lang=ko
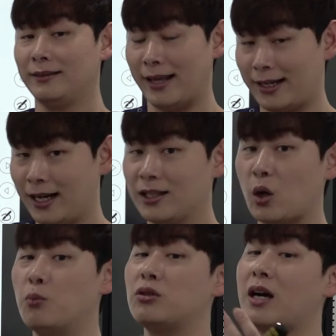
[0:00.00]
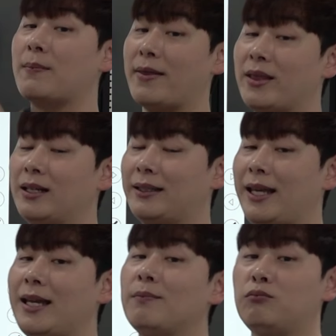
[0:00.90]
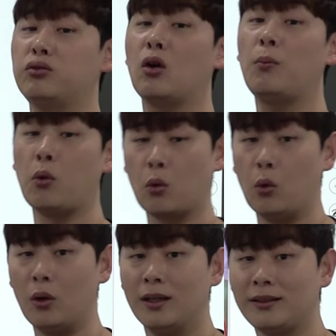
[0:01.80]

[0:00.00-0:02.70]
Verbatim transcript: 내가 전문가를 만날 때 물어보고